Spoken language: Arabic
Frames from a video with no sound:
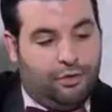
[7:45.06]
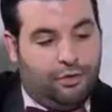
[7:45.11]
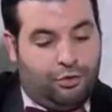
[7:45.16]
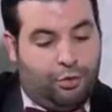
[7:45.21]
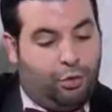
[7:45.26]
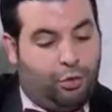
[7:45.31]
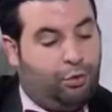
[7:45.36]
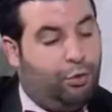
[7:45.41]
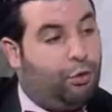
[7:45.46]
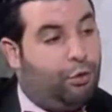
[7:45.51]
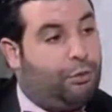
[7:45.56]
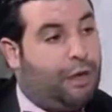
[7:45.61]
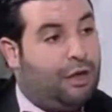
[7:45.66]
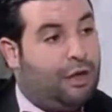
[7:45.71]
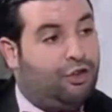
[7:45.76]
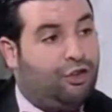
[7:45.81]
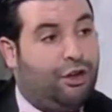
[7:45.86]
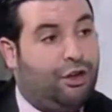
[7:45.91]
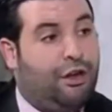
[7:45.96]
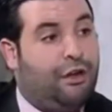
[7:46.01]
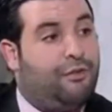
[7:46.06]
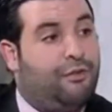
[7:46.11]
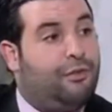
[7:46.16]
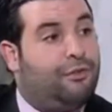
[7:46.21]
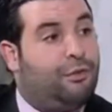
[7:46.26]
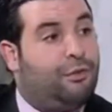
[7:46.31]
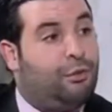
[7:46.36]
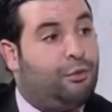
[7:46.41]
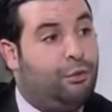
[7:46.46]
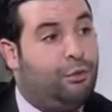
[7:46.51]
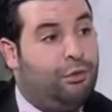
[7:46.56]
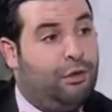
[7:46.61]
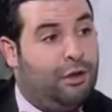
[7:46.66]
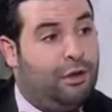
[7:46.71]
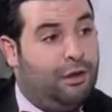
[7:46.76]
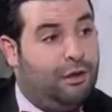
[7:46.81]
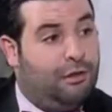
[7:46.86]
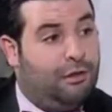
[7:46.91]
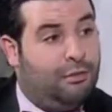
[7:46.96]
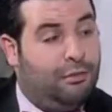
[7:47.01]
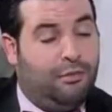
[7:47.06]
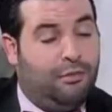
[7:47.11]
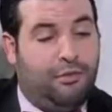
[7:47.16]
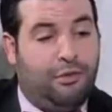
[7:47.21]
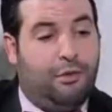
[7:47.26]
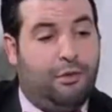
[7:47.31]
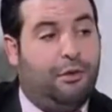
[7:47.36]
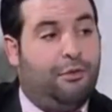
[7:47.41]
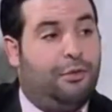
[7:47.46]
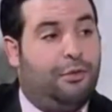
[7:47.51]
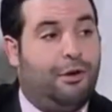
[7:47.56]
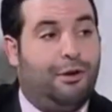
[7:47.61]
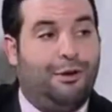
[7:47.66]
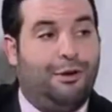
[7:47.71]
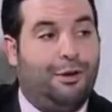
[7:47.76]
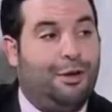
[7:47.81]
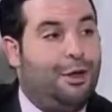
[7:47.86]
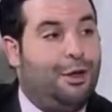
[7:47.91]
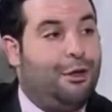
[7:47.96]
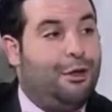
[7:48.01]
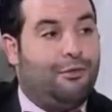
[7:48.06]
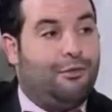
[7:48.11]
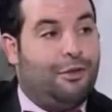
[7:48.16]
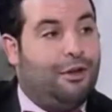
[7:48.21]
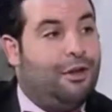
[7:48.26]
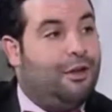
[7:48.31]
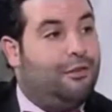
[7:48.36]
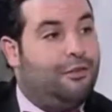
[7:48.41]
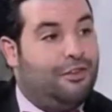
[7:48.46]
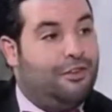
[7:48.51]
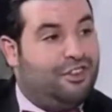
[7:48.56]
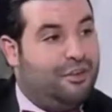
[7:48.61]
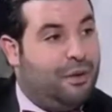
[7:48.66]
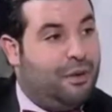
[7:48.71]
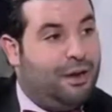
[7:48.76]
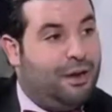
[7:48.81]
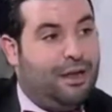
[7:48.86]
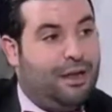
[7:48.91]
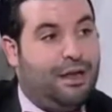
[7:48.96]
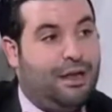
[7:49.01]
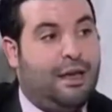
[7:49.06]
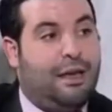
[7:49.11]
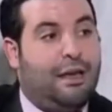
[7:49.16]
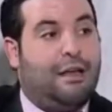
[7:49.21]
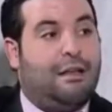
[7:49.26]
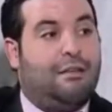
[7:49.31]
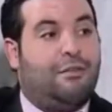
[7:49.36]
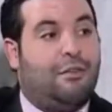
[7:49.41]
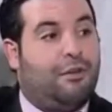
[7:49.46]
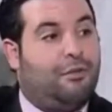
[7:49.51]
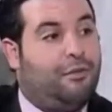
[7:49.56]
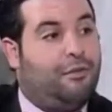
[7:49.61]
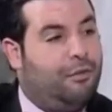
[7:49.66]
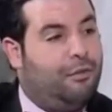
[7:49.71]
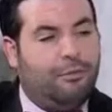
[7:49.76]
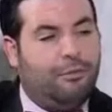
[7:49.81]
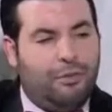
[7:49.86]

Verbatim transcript: في ستركتور تاع الشعر في ستركتور دي ريتم في الـ في الـ في, ال في الجماليات في,